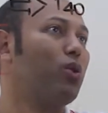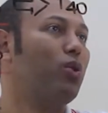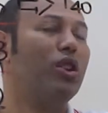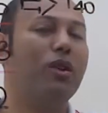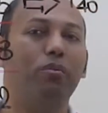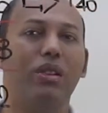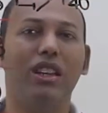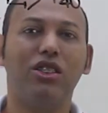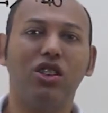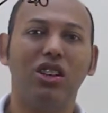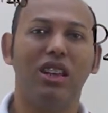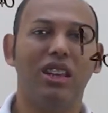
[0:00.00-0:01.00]
O
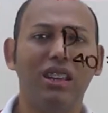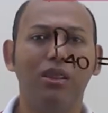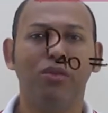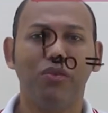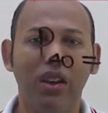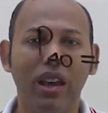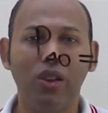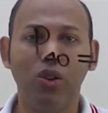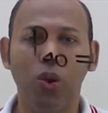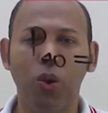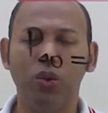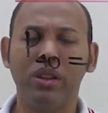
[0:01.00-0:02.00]
limite
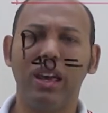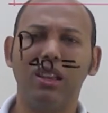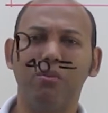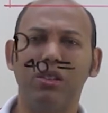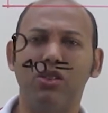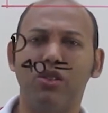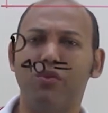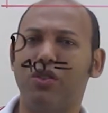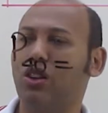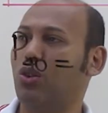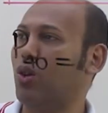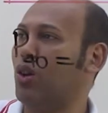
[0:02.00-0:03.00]
inferior. O que é limite
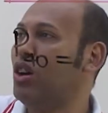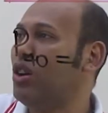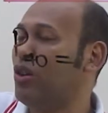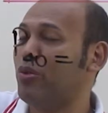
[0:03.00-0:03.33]
inferior?